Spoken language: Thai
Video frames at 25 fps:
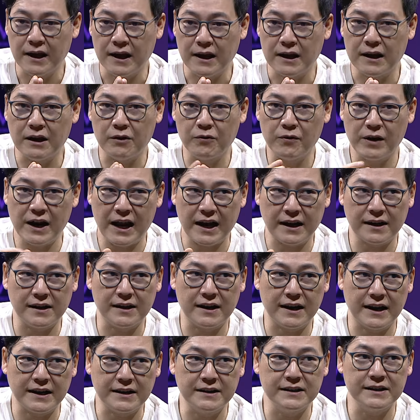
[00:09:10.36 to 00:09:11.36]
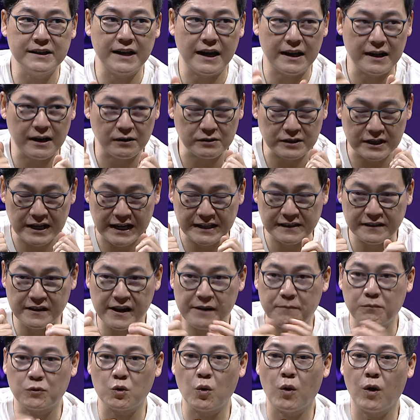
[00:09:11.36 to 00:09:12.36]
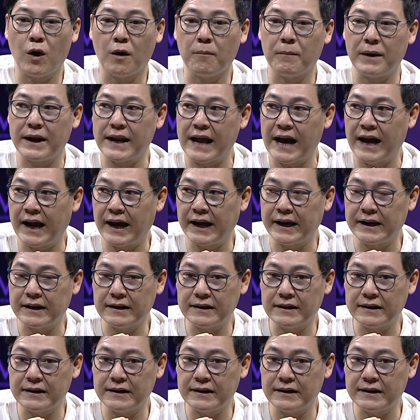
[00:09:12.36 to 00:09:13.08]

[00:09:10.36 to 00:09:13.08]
แล้วเวลาเกิดอะไรขึ้นเนี่ยเราจะได้เตรียมตัวออกมาได้